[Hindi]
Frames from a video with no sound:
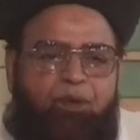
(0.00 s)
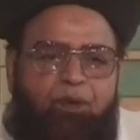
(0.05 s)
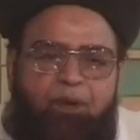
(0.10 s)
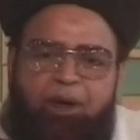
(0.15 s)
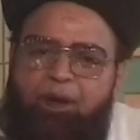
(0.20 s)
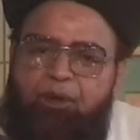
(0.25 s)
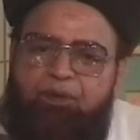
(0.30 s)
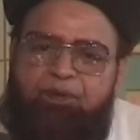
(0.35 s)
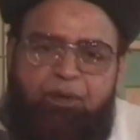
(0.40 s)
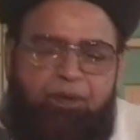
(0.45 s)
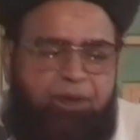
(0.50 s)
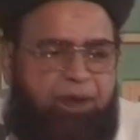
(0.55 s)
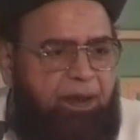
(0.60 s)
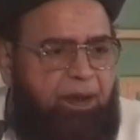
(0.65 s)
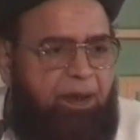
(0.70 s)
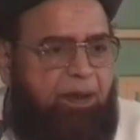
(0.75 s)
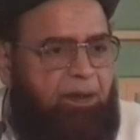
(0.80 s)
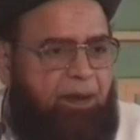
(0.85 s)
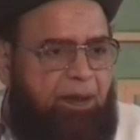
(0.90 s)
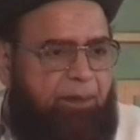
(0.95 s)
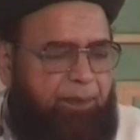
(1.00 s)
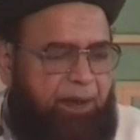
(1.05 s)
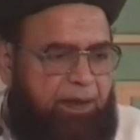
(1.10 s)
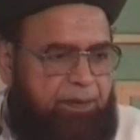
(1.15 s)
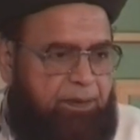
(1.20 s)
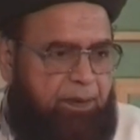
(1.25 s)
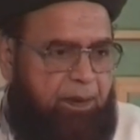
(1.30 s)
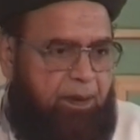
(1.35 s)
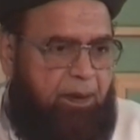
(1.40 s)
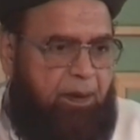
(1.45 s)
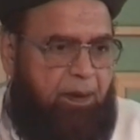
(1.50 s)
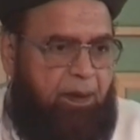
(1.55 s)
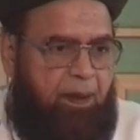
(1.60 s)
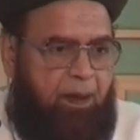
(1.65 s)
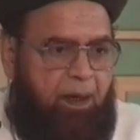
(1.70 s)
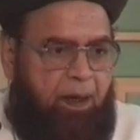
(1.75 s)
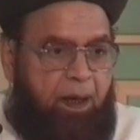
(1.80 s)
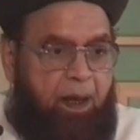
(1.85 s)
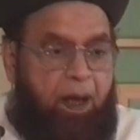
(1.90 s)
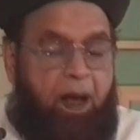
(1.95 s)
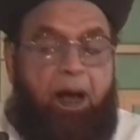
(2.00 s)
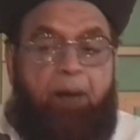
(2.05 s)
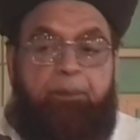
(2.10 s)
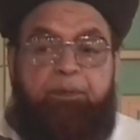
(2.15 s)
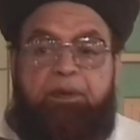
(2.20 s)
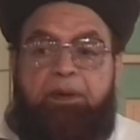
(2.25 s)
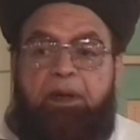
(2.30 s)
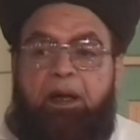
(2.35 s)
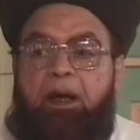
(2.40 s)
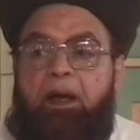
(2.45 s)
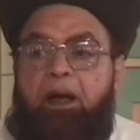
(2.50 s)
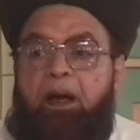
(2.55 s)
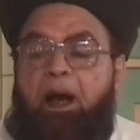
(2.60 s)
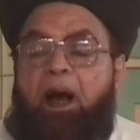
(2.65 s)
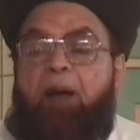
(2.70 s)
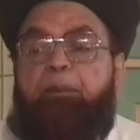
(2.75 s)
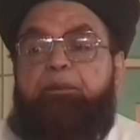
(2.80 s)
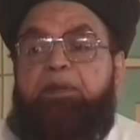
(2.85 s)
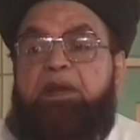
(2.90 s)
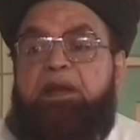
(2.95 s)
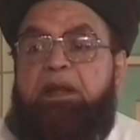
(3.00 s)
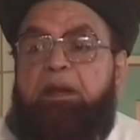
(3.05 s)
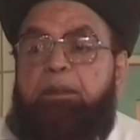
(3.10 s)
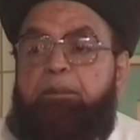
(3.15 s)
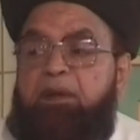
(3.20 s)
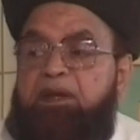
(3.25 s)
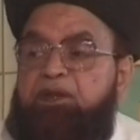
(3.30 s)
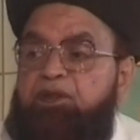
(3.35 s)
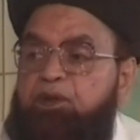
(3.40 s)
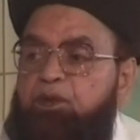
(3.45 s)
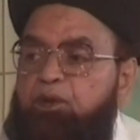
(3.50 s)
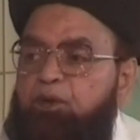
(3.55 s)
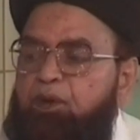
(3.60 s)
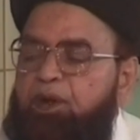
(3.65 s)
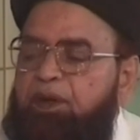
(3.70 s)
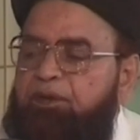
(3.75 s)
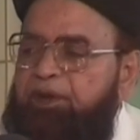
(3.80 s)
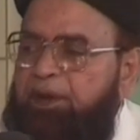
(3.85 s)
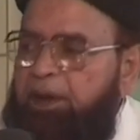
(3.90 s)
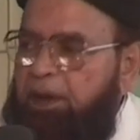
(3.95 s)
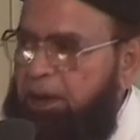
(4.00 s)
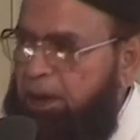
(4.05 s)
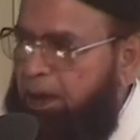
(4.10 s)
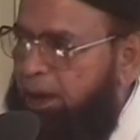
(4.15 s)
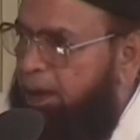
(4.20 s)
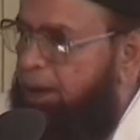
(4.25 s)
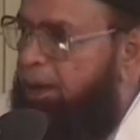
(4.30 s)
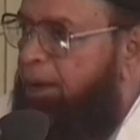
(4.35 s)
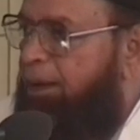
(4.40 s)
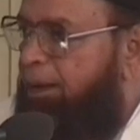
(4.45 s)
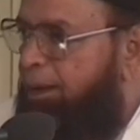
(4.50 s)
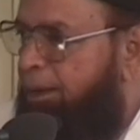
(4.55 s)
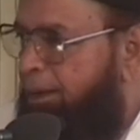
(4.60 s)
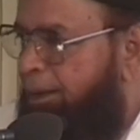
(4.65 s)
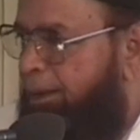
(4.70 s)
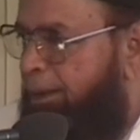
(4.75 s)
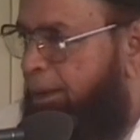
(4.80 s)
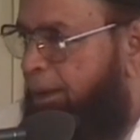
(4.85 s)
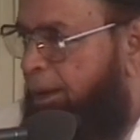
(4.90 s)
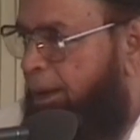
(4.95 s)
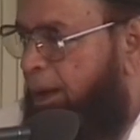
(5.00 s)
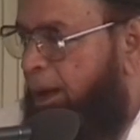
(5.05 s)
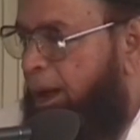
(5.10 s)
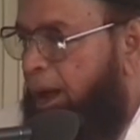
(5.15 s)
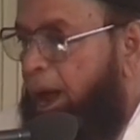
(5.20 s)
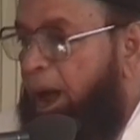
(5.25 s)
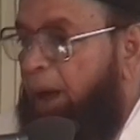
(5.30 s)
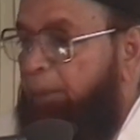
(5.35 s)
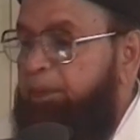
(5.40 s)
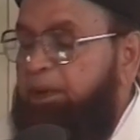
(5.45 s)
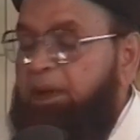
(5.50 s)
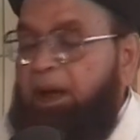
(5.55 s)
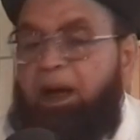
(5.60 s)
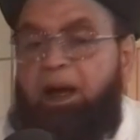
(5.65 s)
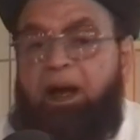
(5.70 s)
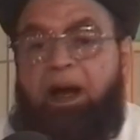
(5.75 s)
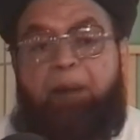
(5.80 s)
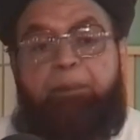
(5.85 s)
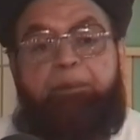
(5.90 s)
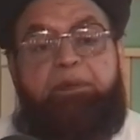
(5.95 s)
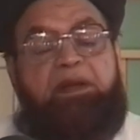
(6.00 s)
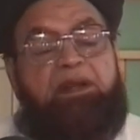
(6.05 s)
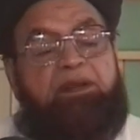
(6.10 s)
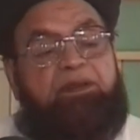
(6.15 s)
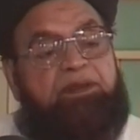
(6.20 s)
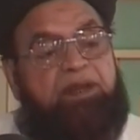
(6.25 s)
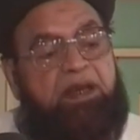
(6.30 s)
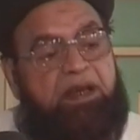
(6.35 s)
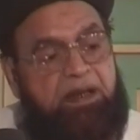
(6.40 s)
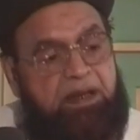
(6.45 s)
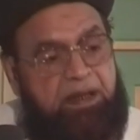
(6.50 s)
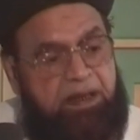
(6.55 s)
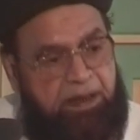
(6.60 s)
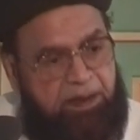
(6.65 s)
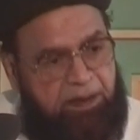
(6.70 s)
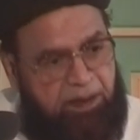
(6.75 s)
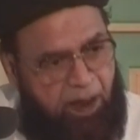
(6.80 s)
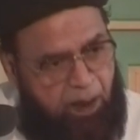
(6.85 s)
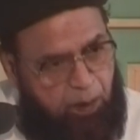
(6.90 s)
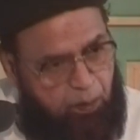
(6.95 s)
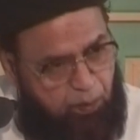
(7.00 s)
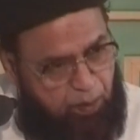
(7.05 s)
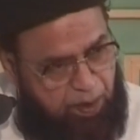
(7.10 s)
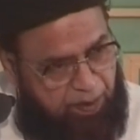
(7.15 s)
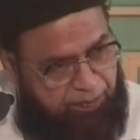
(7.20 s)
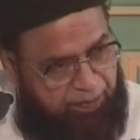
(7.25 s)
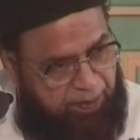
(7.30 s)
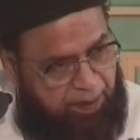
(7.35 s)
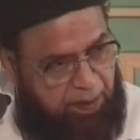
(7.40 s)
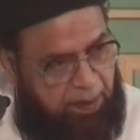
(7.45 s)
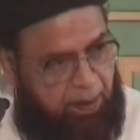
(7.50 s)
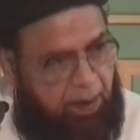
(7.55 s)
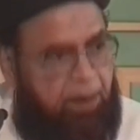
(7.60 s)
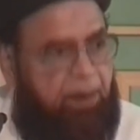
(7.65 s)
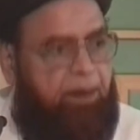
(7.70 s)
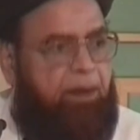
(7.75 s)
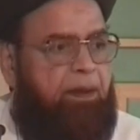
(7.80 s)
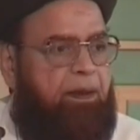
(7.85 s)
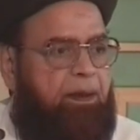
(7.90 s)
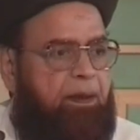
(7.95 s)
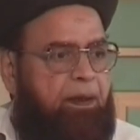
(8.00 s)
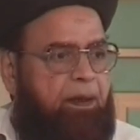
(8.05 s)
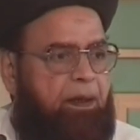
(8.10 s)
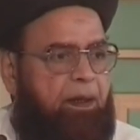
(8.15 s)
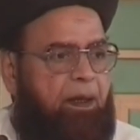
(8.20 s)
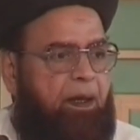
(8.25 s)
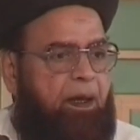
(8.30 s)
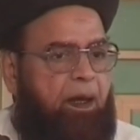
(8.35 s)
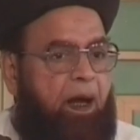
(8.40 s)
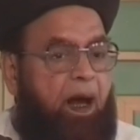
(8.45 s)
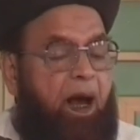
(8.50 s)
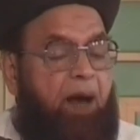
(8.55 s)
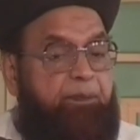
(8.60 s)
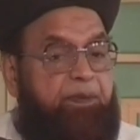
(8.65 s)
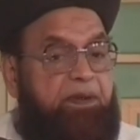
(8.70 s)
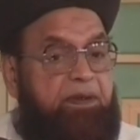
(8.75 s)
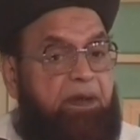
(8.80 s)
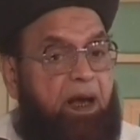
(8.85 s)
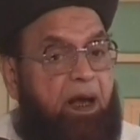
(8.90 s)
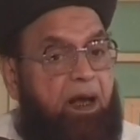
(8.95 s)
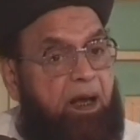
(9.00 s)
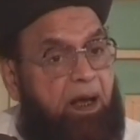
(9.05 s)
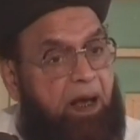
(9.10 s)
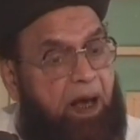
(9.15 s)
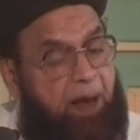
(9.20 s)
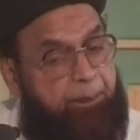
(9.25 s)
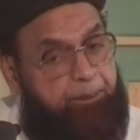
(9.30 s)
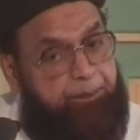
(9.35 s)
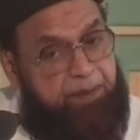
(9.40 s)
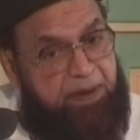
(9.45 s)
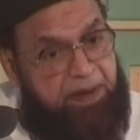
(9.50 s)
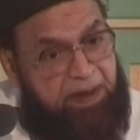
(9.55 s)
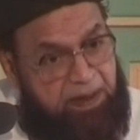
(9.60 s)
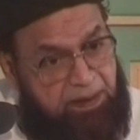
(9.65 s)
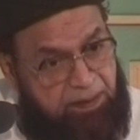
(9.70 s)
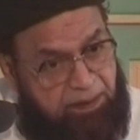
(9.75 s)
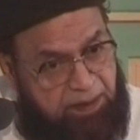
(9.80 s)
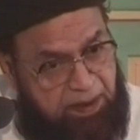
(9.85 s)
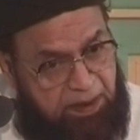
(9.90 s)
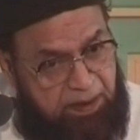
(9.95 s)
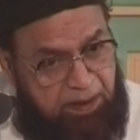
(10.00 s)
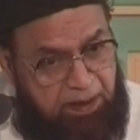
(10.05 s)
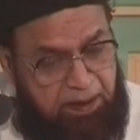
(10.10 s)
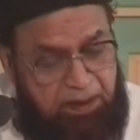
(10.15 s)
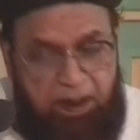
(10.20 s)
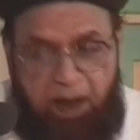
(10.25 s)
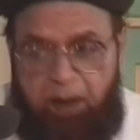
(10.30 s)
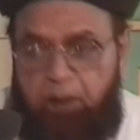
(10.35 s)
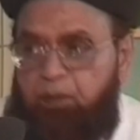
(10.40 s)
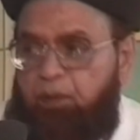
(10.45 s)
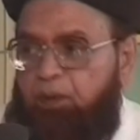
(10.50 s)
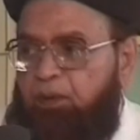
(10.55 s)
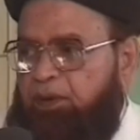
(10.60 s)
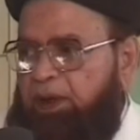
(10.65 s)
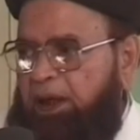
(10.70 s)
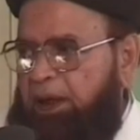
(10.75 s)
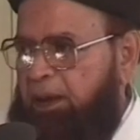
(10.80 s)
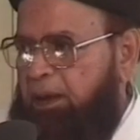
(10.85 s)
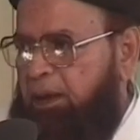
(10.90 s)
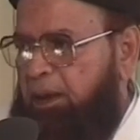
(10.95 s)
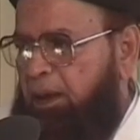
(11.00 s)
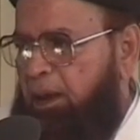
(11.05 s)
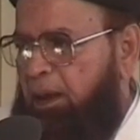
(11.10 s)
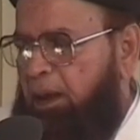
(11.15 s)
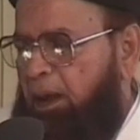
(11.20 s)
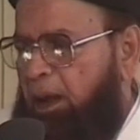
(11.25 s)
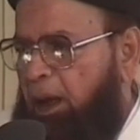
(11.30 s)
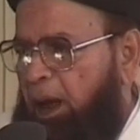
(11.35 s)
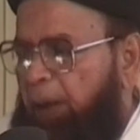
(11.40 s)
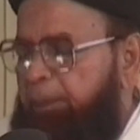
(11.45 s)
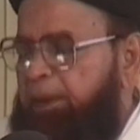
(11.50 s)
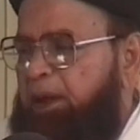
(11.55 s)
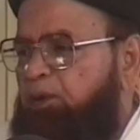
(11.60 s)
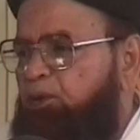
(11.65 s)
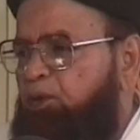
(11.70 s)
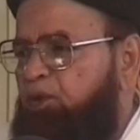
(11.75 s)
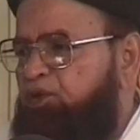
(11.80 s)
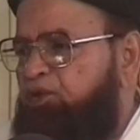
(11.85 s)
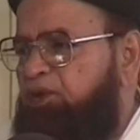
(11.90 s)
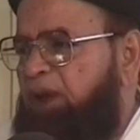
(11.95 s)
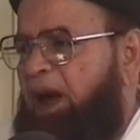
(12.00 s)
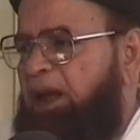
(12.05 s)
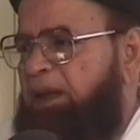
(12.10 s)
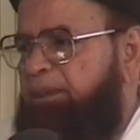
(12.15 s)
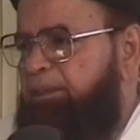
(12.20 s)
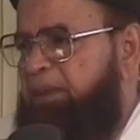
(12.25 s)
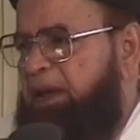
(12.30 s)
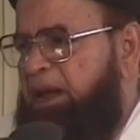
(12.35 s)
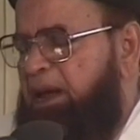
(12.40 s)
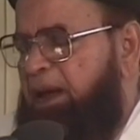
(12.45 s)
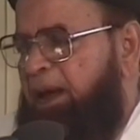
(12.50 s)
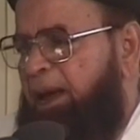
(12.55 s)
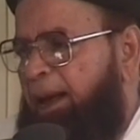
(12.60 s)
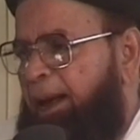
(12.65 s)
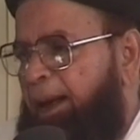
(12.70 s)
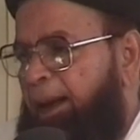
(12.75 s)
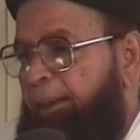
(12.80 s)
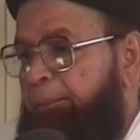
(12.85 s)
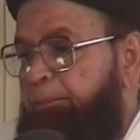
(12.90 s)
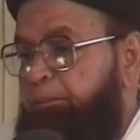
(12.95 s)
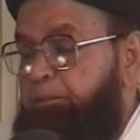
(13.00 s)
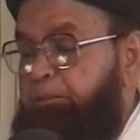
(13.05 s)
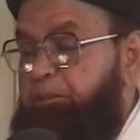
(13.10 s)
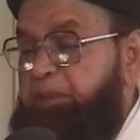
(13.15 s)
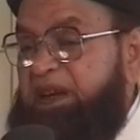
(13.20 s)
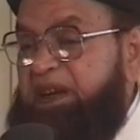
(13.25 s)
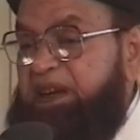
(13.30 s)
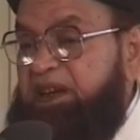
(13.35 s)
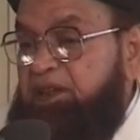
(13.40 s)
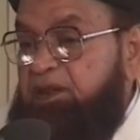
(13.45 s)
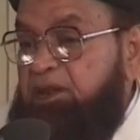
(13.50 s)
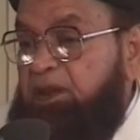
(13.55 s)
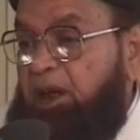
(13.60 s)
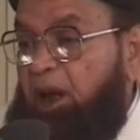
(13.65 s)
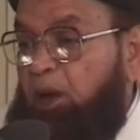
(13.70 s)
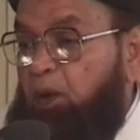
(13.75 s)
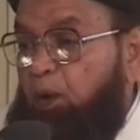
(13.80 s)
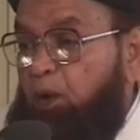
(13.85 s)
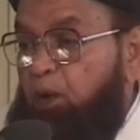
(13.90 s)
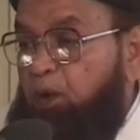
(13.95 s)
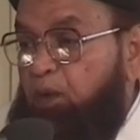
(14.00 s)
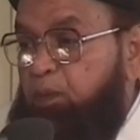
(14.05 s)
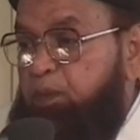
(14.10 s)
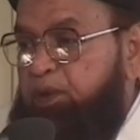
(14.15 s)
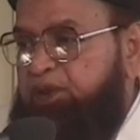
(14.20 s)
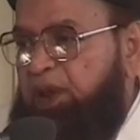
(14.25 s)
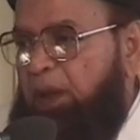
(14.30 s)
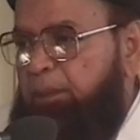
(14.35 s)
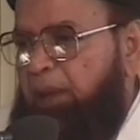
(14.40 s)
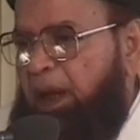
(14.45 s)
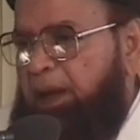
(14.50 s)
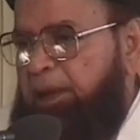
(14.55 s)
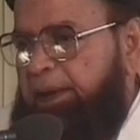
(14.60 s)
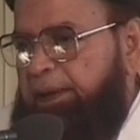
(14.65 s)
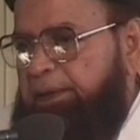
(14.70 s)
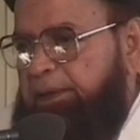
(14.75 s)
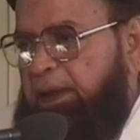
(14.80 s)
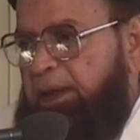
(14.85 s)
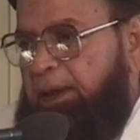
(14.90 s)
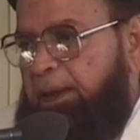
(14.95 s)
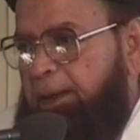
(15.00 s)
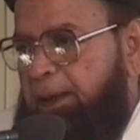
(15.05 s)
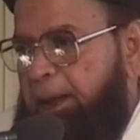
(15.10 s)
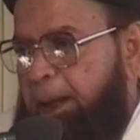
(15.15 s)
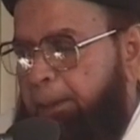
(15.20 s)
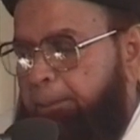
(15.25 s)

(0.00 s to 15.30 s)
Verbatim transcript: लोग हैं उसको दे देते हैं पैसा आप यहाँ अपनी मस्जिदों की फ़िक्र करें आप यहाँ अपने दीनी इदारों की फ़िक्र करें आप यहाँ अपने दीनी इदारों को दें अब हिंदुस्तान में 20 करोड़ मुसलमान रहते हैं